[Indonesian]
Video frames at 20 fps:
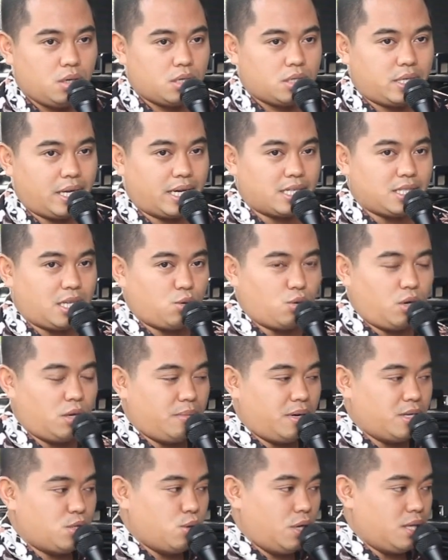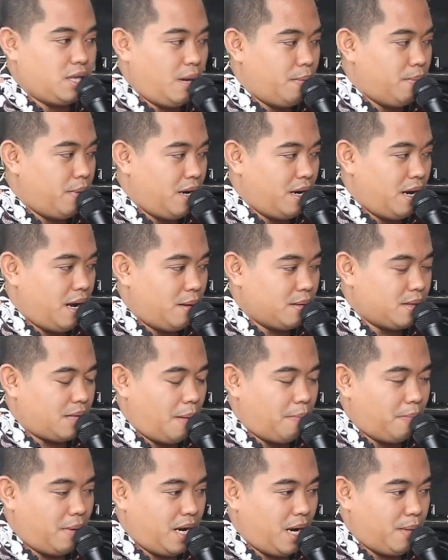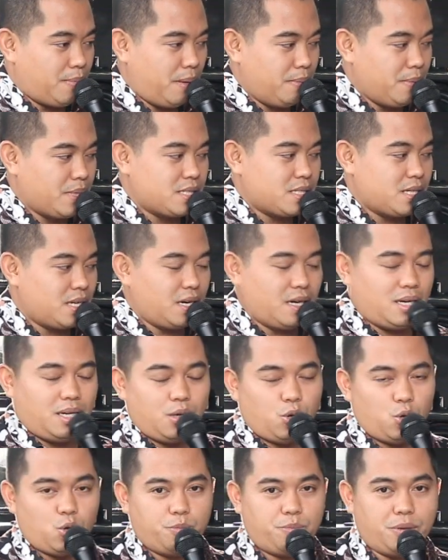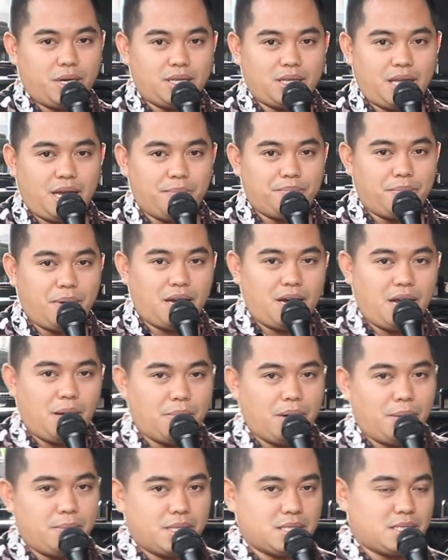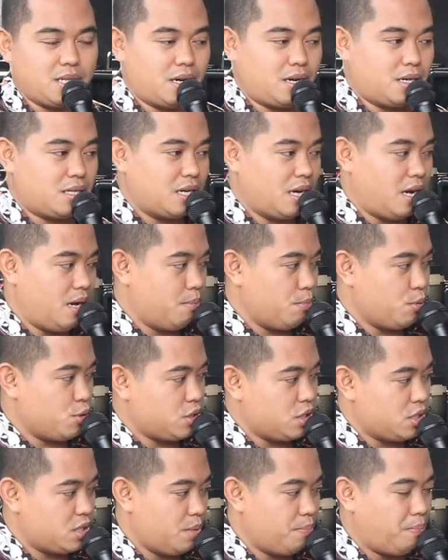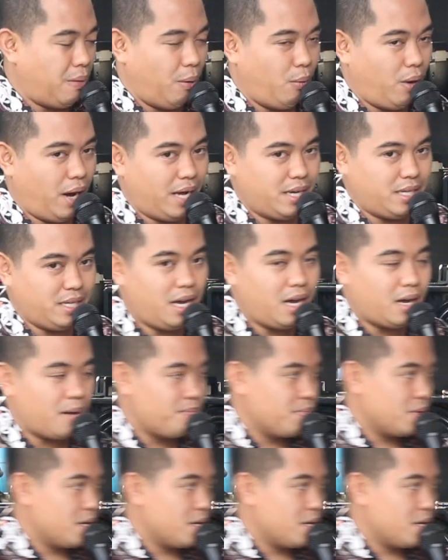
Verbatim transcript: DX152 tambah na tanpa nambah mixer Hooper tanpa nambah mixer dengan posisi bawaannya